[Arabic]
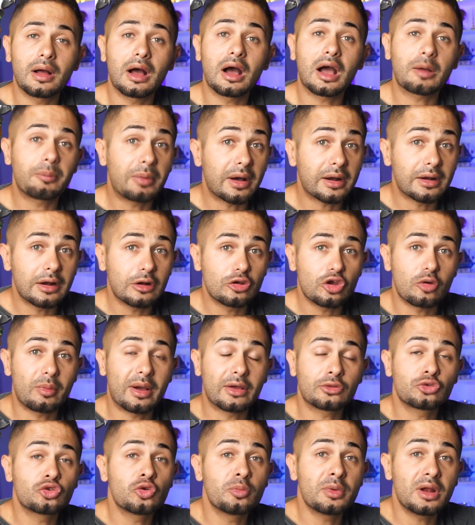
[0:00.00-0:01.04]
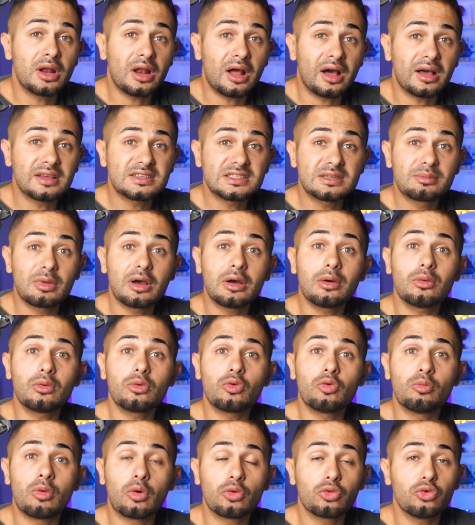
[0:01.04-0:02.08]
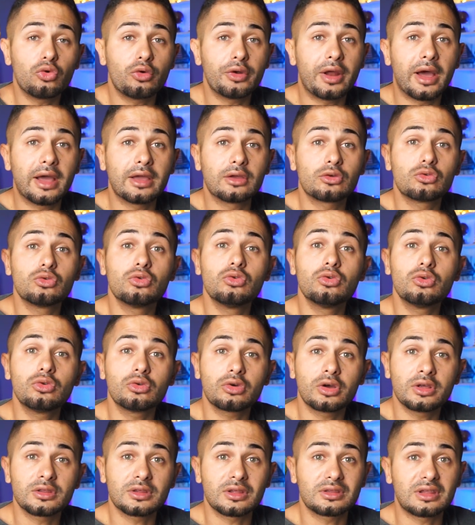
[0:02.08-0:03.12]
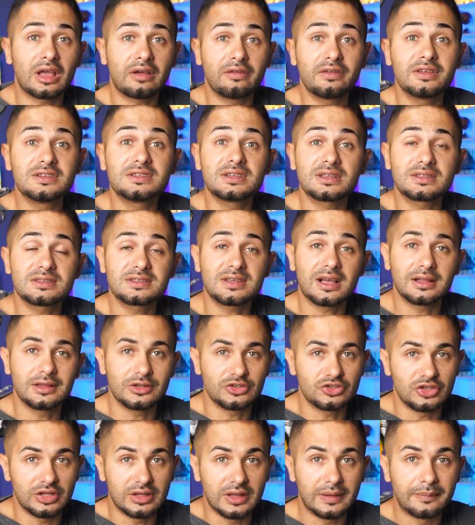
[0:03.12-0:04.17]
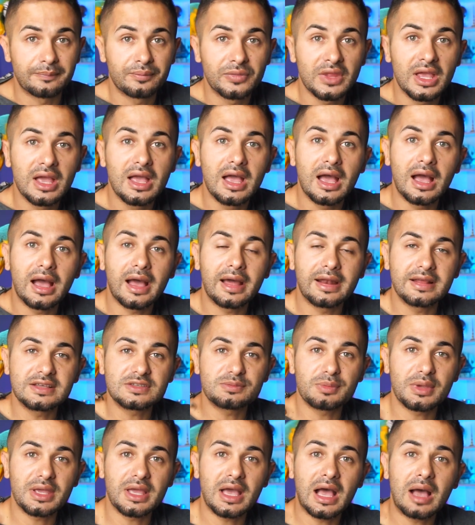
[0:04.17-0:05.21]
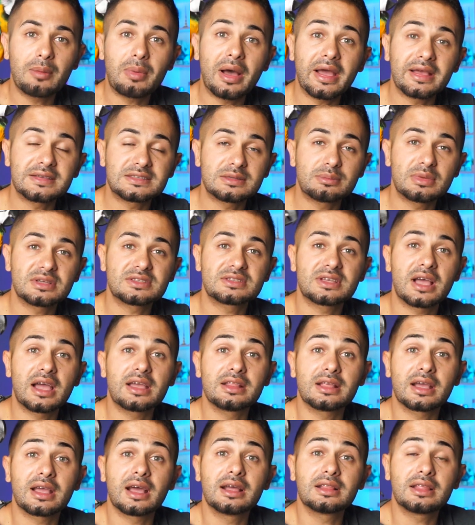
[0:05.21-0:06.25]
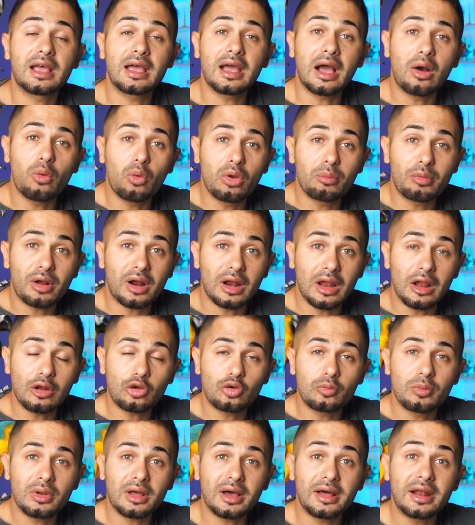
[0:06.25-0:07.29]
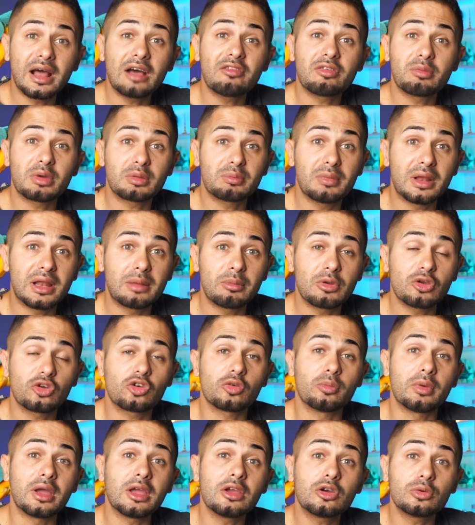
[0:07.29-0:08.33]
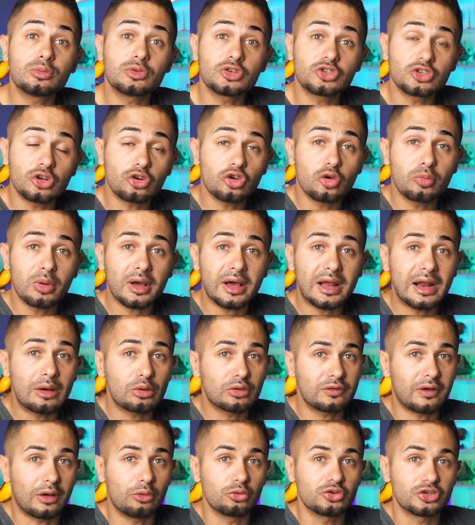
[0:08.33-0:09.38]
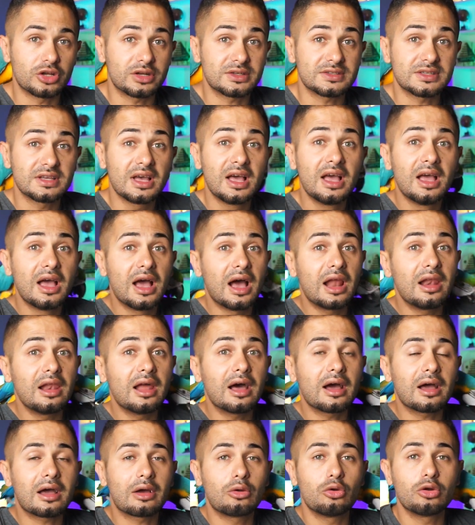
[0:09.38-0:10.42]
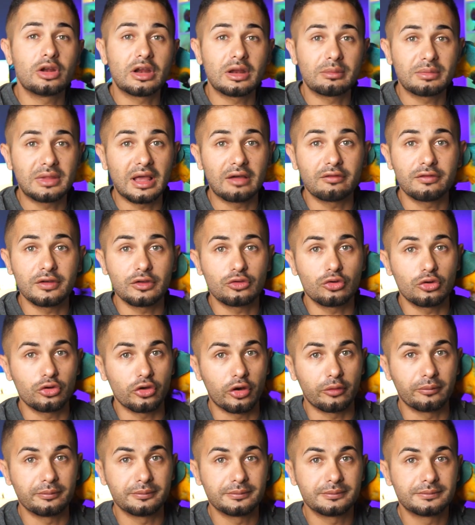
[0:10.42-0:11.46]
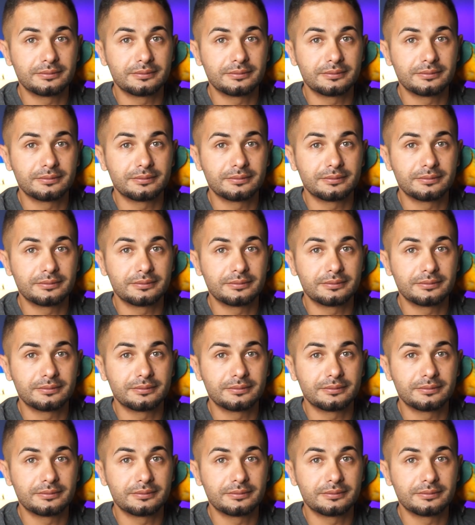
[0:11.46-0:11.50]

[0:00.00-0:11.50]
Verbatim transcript: اخبارنا اليوم حتكون من العاصمه وموضوعنا حيكون خطه تحفيز الاقتصاد الجديده انا اسمي ايهاب هاي اسمها سكاي اذا كانت هاي اول مره لكم بالقناه فبتمنى منكم انكم تشتركوا بالقناه وتفعلوا الجرس هلا خلونا نبدا فيديو اليوم